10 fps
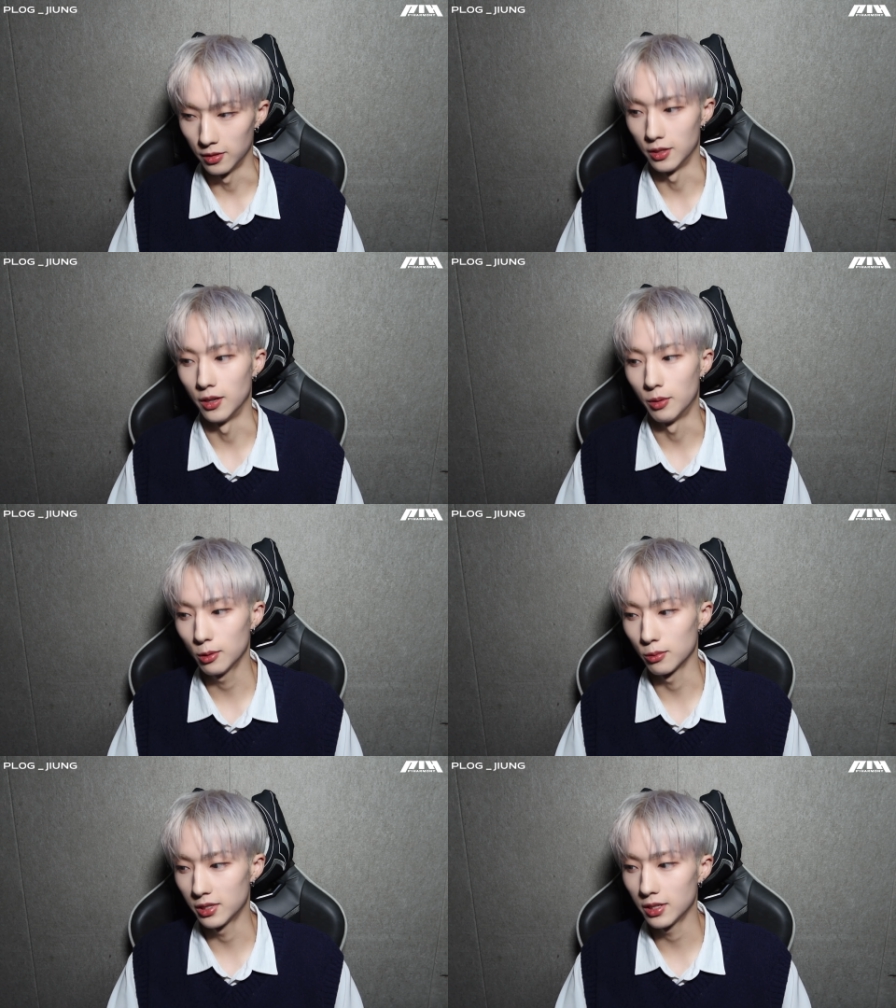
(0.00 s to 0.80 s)
이제
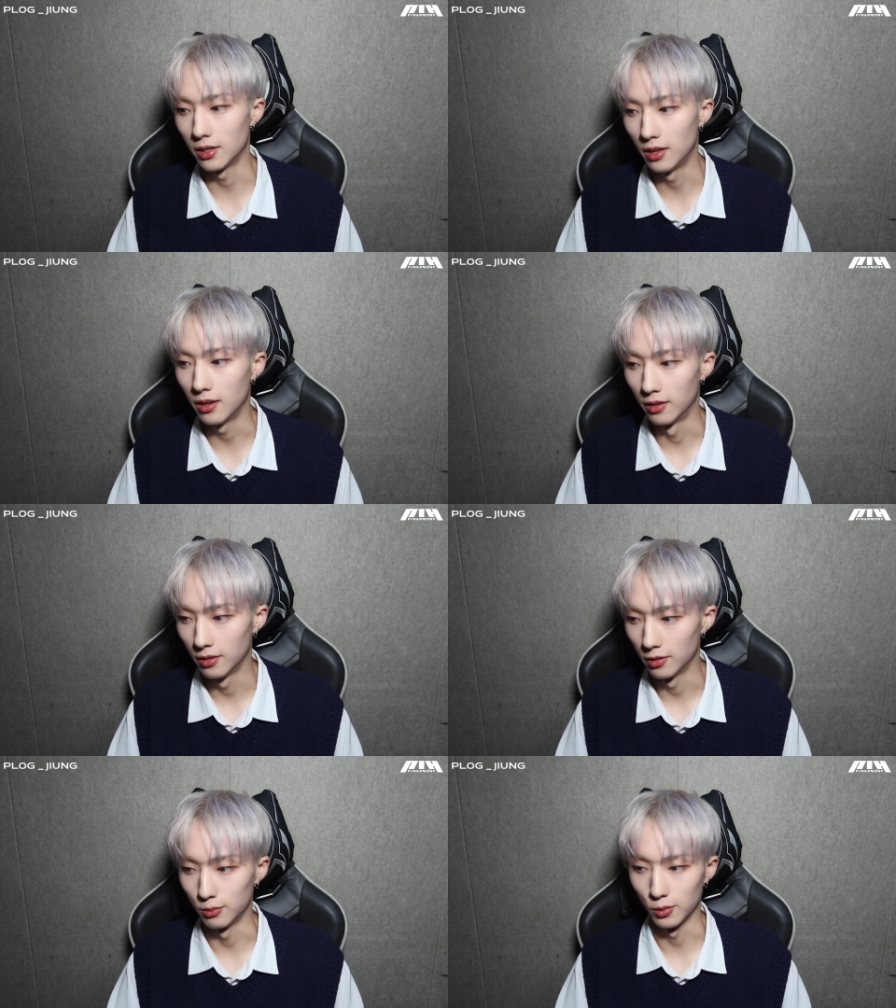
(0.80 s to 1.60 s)
활동 시작인데
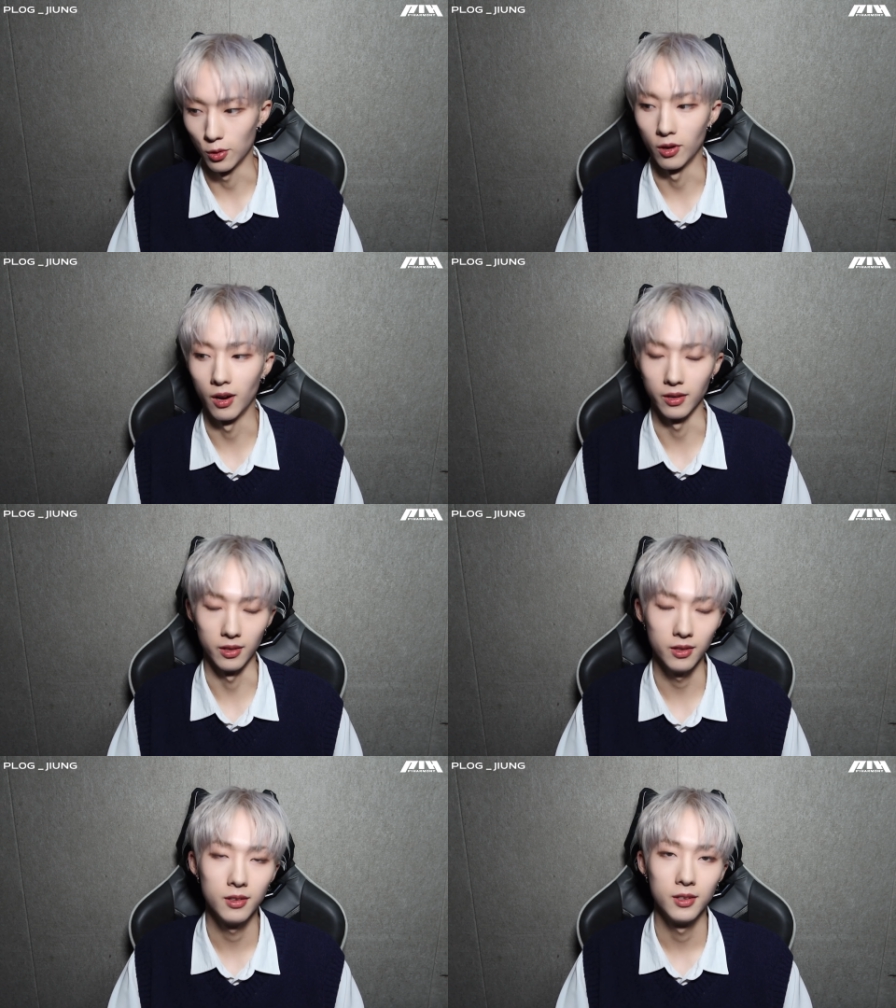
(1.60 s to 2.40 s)

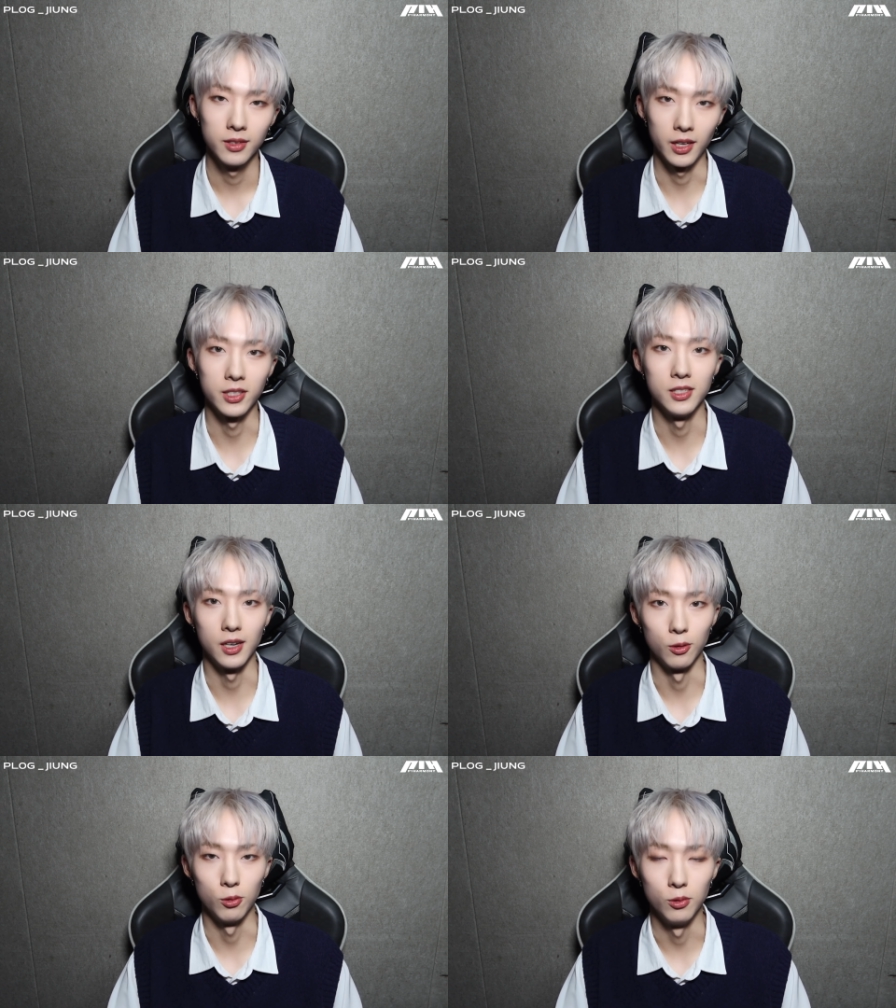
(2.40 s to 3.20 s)
건강히 다치지
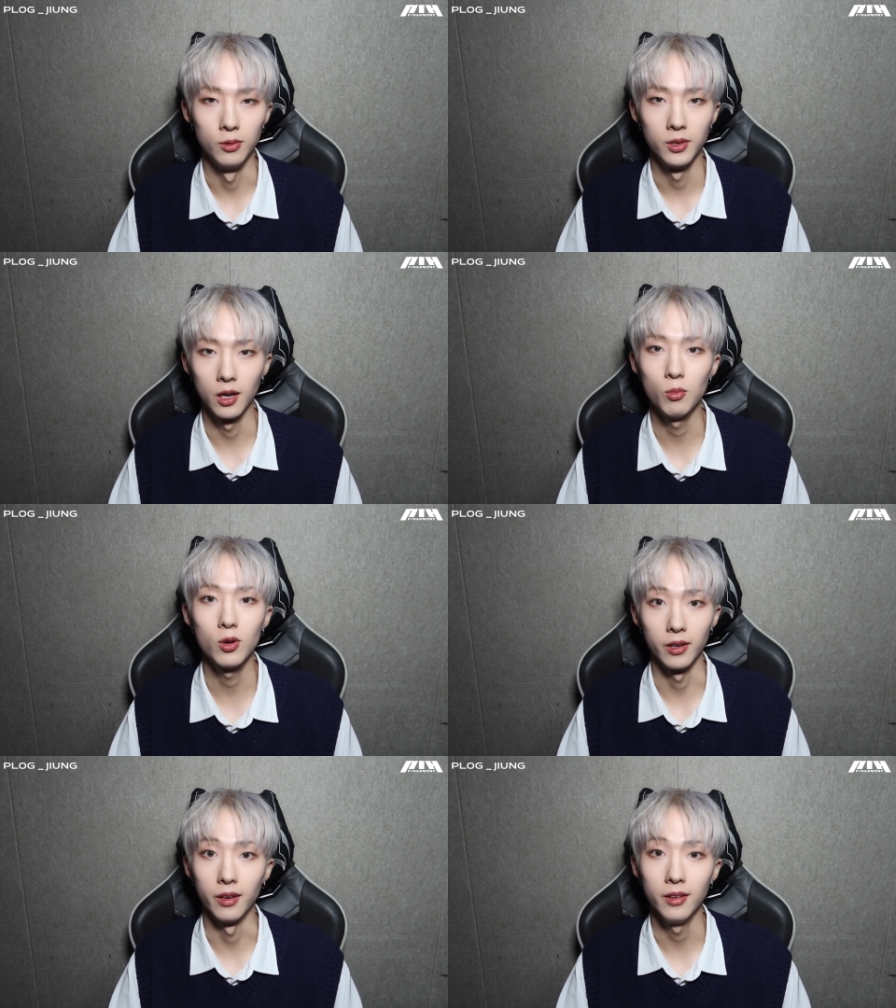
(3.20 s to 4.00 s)
않고
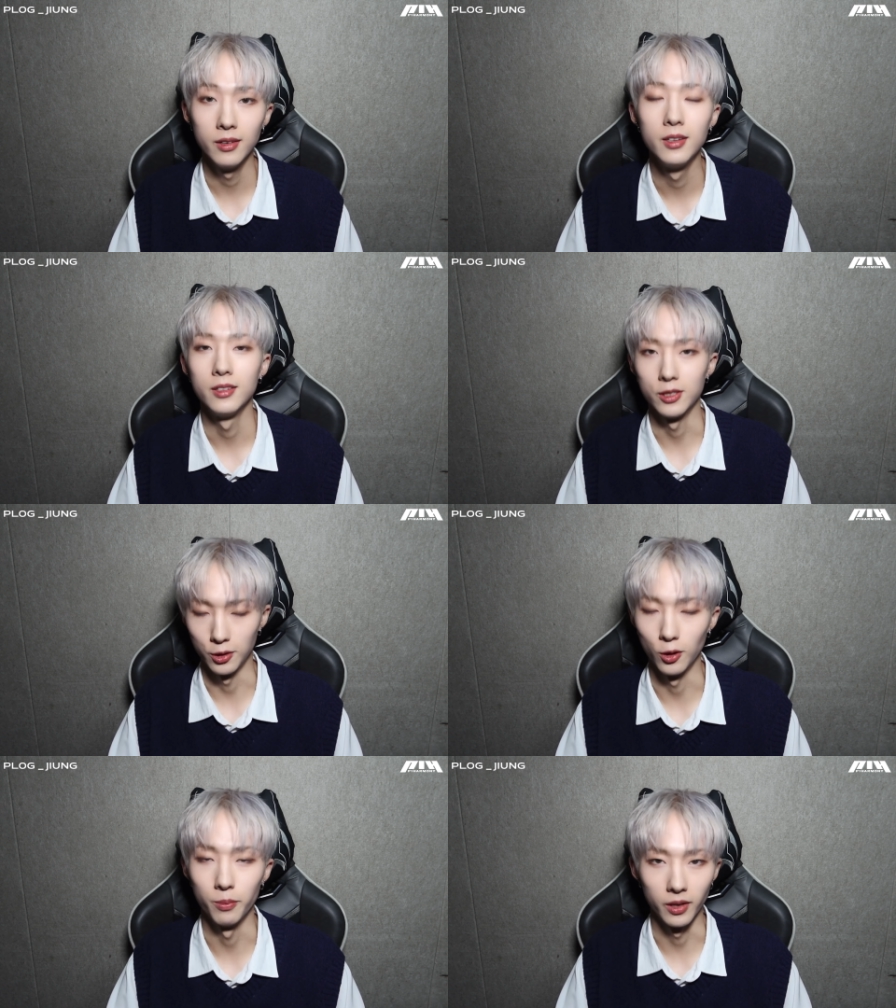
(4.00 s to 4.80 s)
행복하게
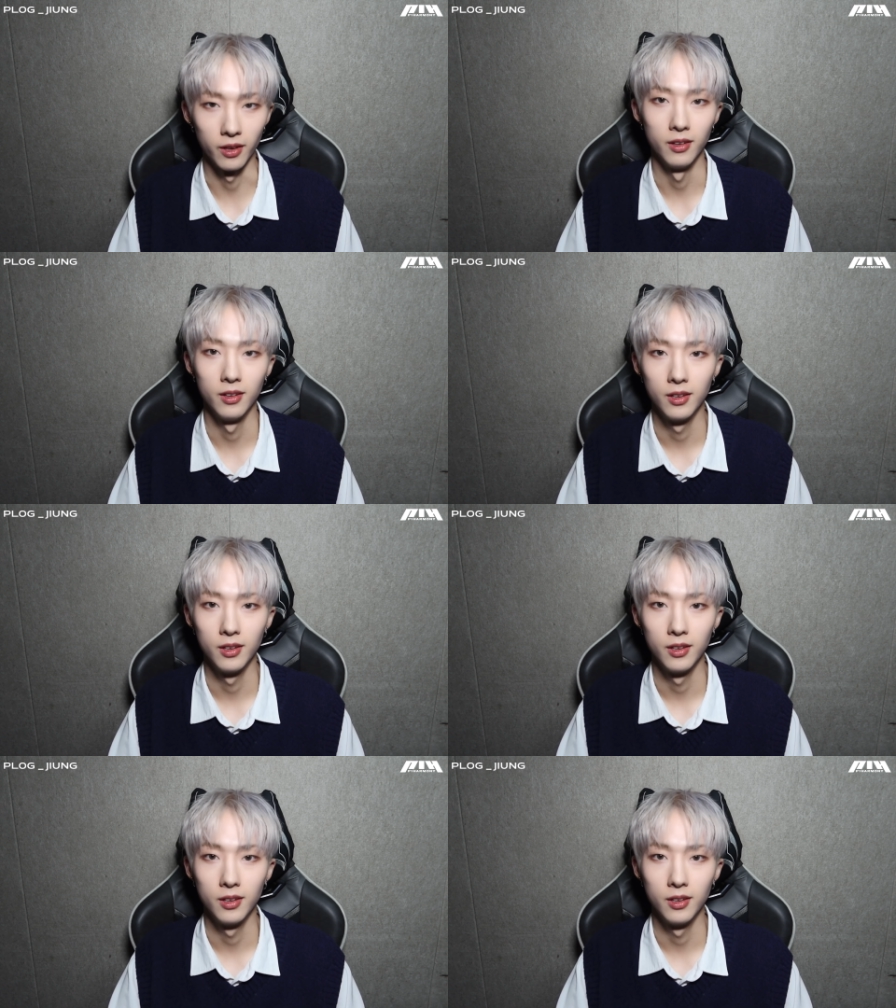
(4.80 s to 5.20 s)
즐겁게